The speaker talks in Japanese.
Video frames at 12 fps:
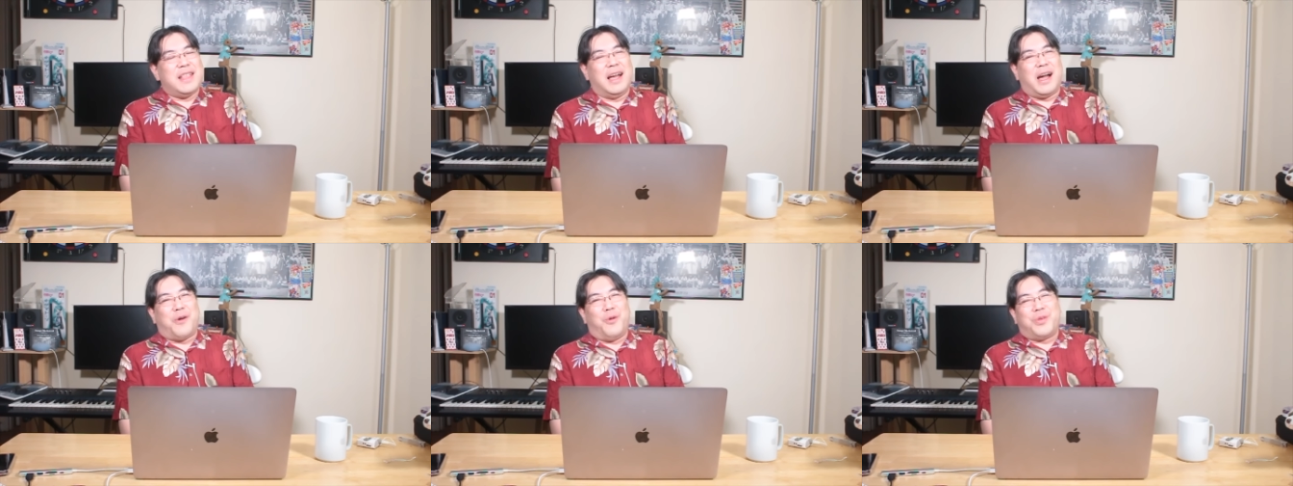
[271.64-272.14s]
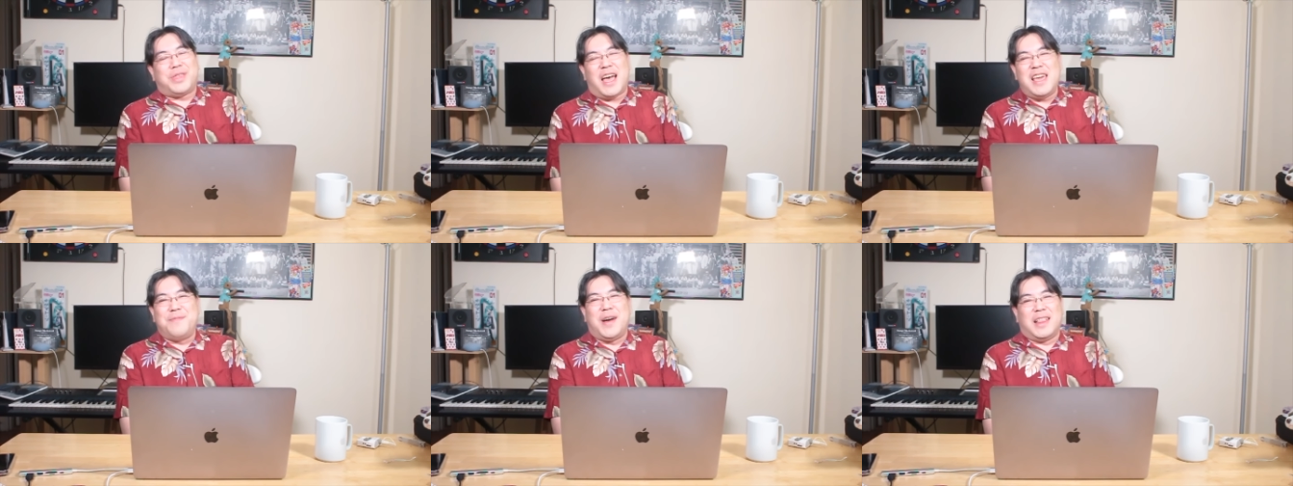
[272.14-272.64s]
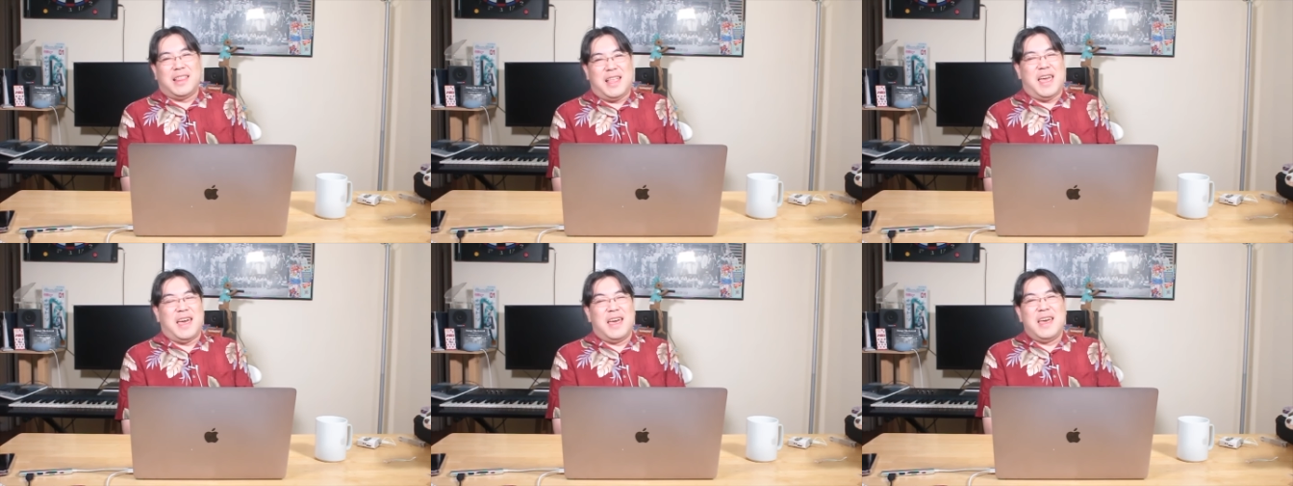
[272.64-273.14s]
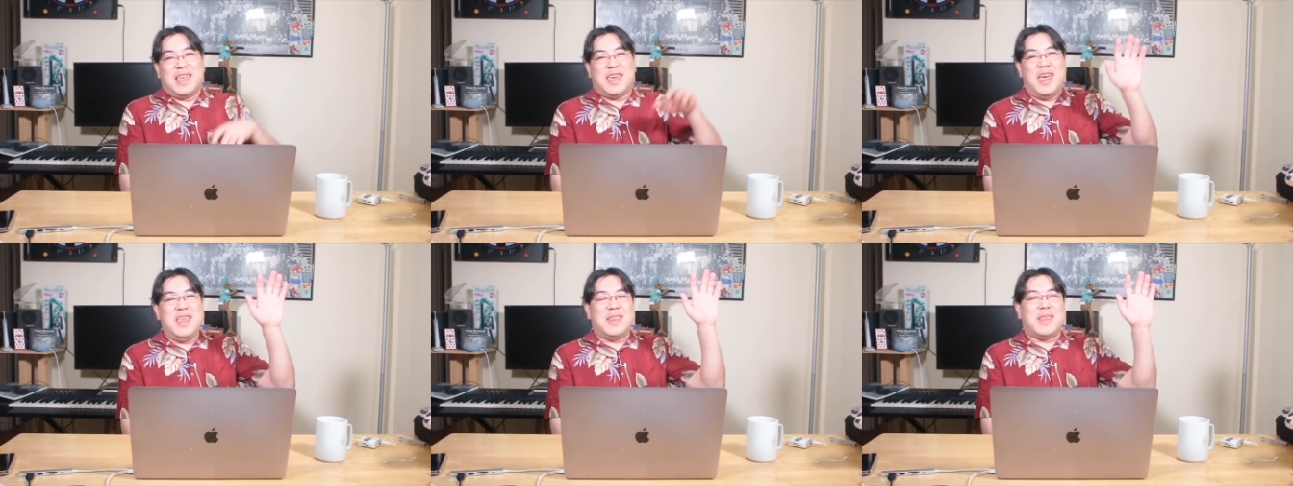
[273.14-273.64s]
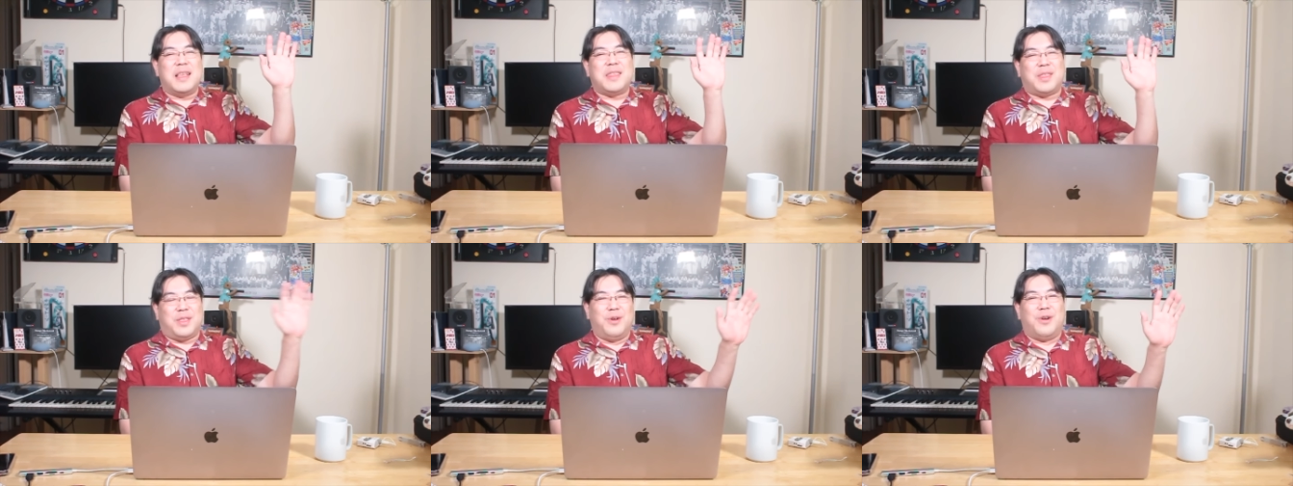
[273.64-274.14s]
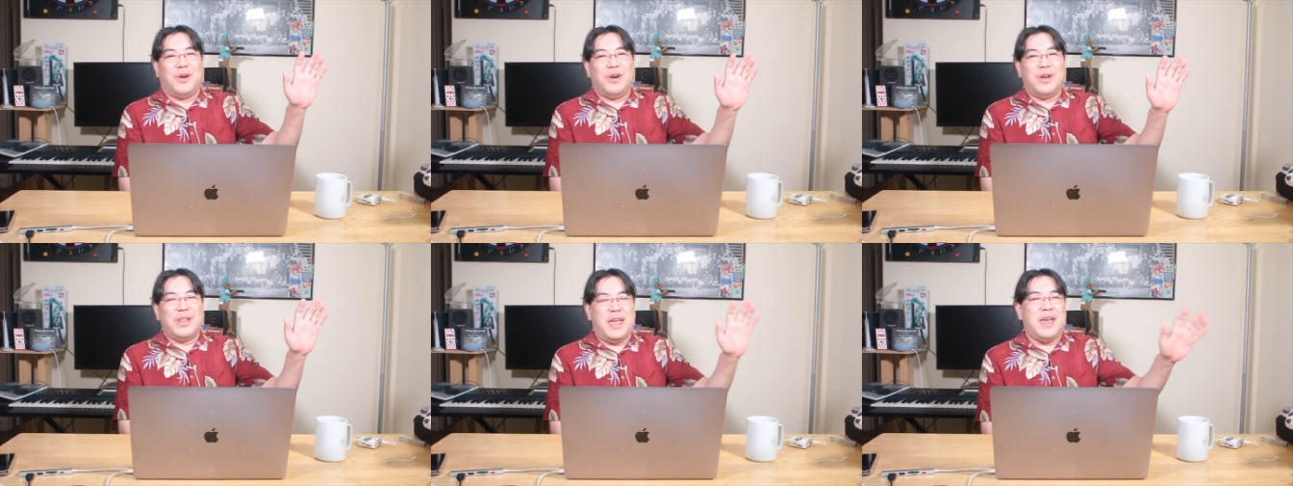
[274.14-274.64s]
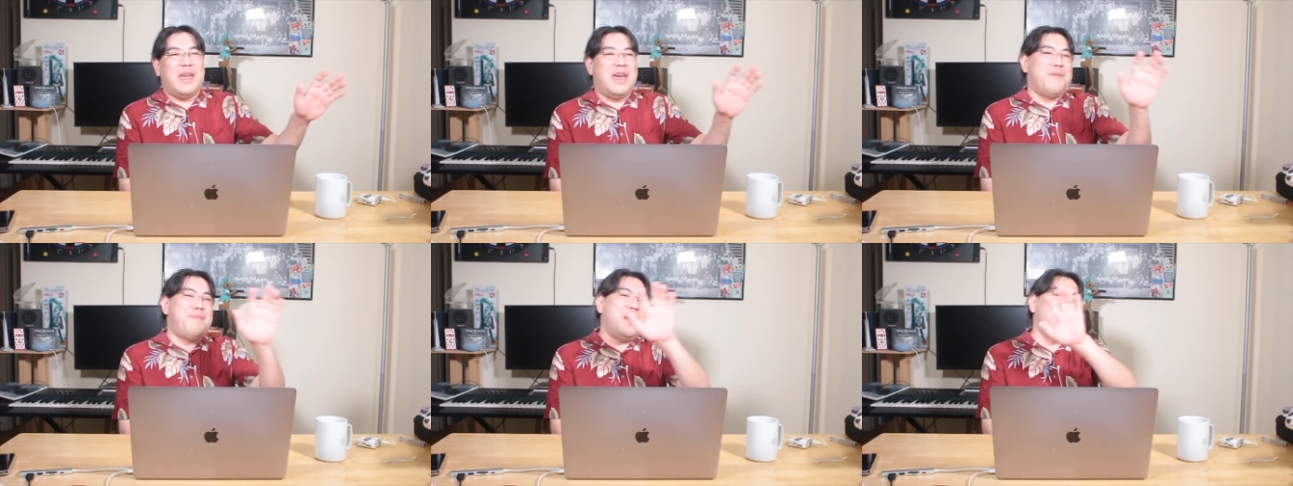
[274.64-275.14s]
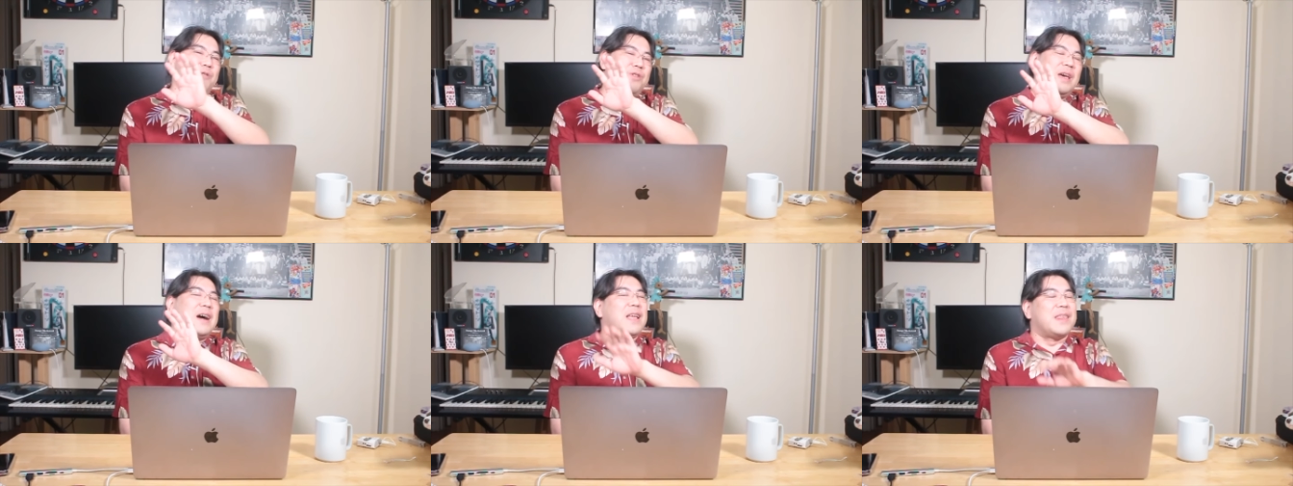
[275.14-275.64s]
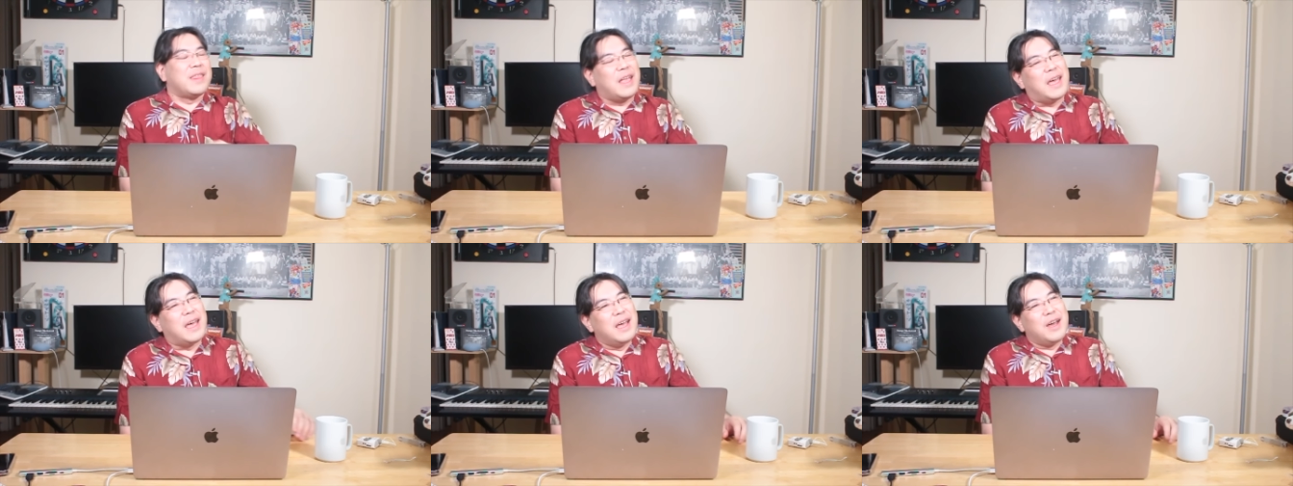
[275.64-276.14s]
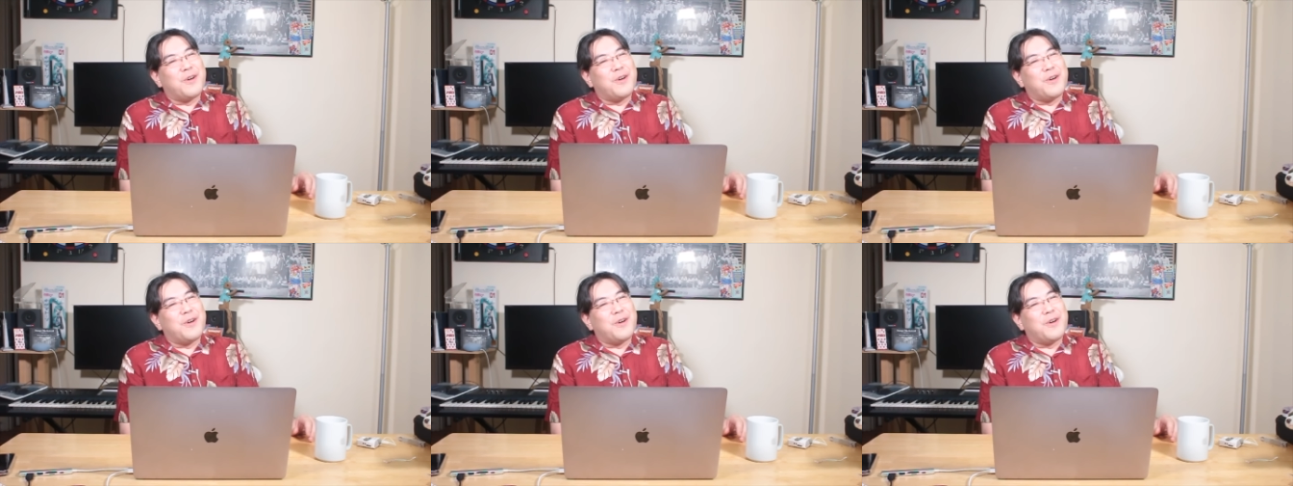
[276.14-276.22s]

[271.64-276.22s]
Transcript: なんかこう、裁判で、検察と、ね、えー、弁護士がですね、